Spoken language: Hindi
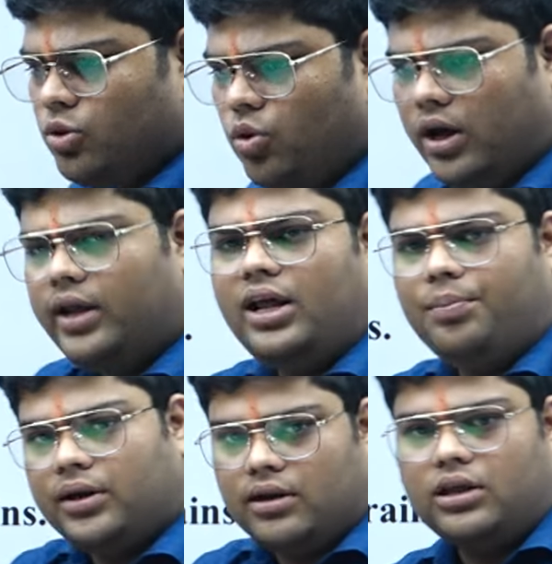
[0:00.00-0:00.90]
तो हर एक
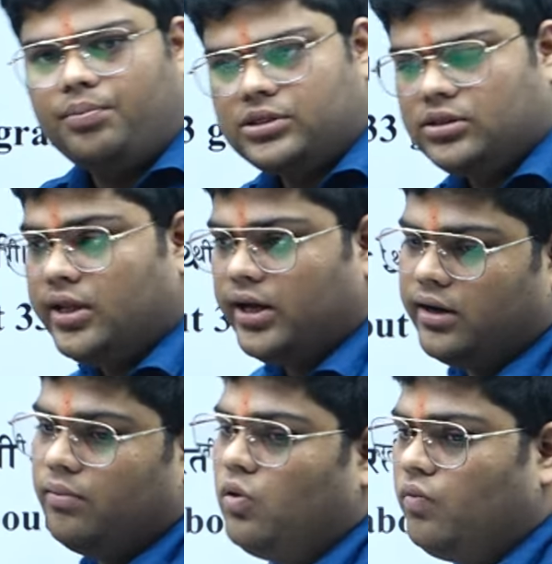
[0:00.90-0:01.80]
प्रकार के प्रश्न देख
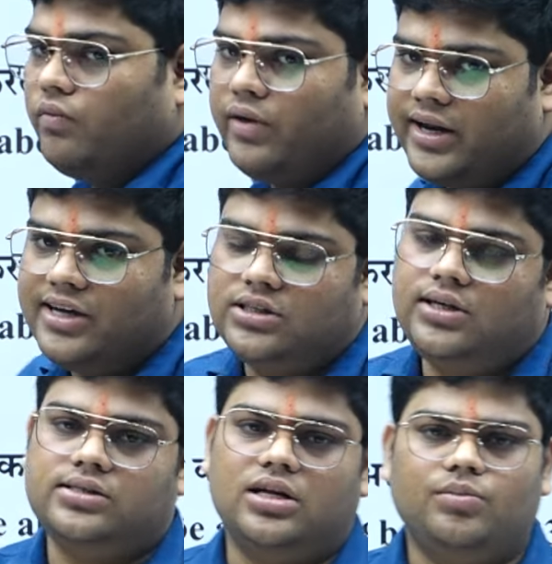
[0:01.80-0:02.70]
रहे हैं हम लोग वेरिएशन
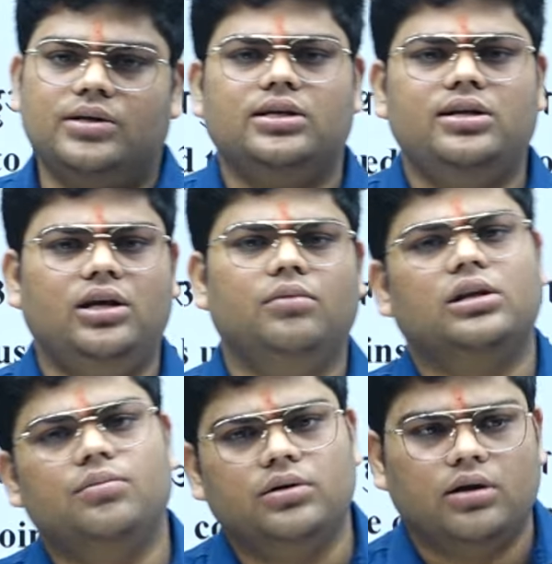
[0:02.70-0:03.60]
के साथ में ऐसा नहीं कि
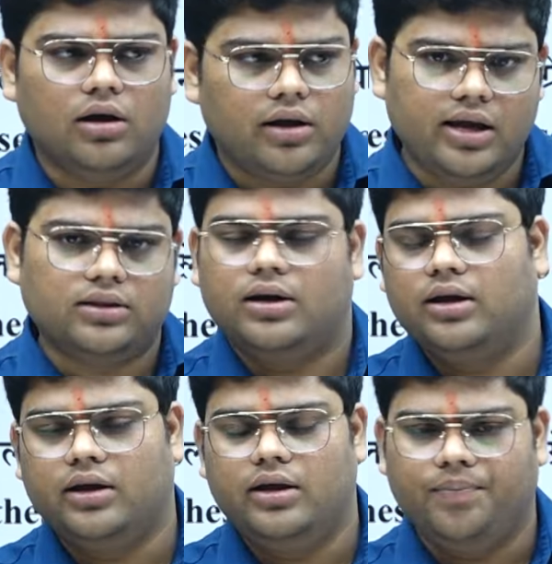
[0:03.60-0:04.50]
मतलब एक तरह
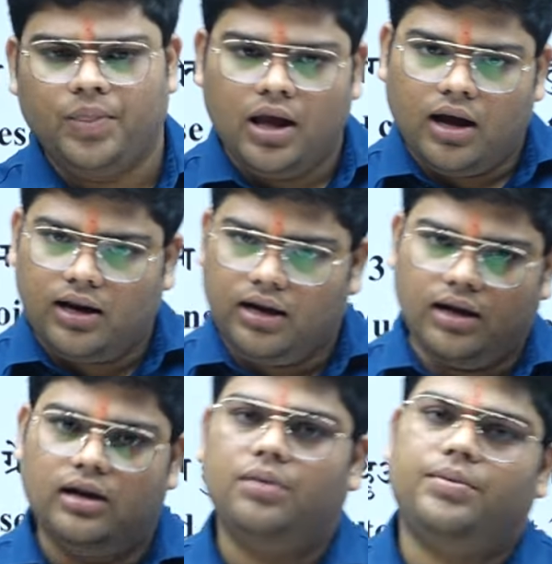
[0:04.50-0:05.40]
के ही हैं अलग
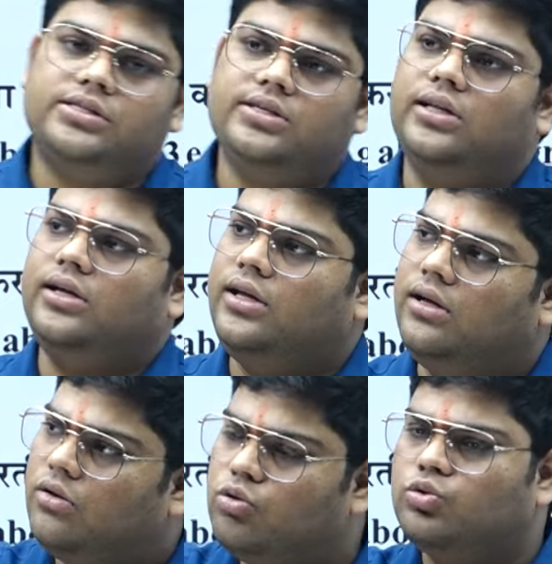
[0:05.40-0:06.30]
अलग प्रश्न हैं ताकि
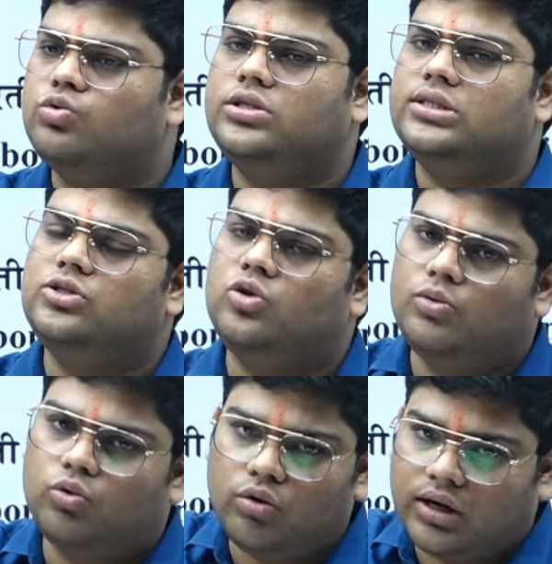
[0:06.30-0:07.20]
कुछ कुछ चीज़ें जो हम
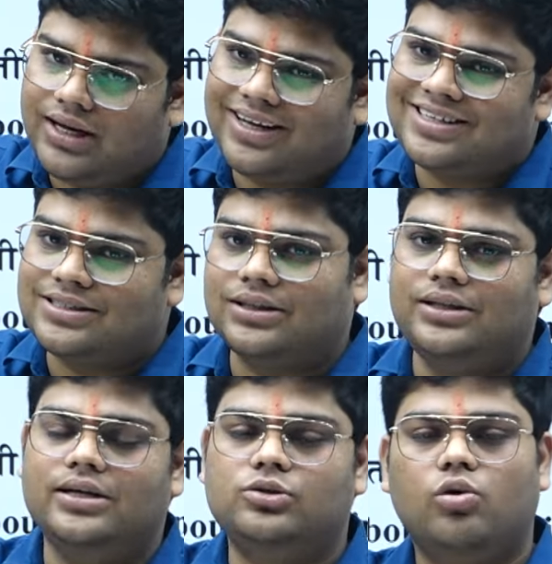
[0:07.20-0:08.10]
लोग को क्लिक कर
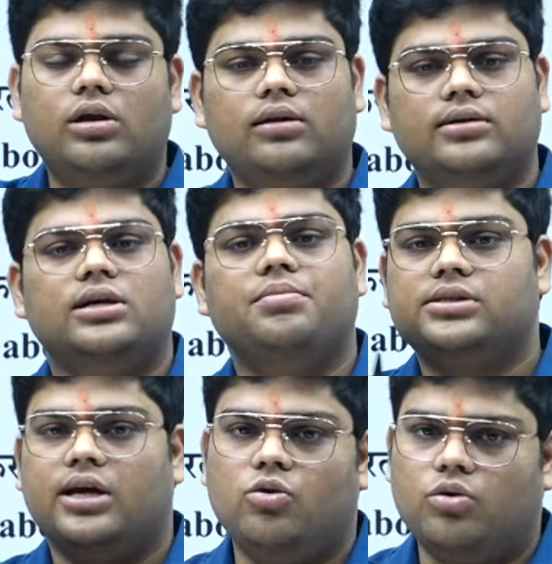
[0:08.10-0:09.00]
सकती है जो अलग अलग जगह पर
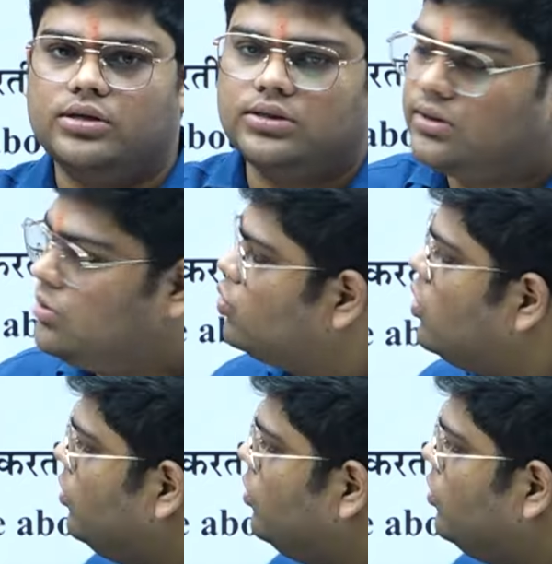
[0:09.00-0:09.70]
सहयोग कर सकती है उसको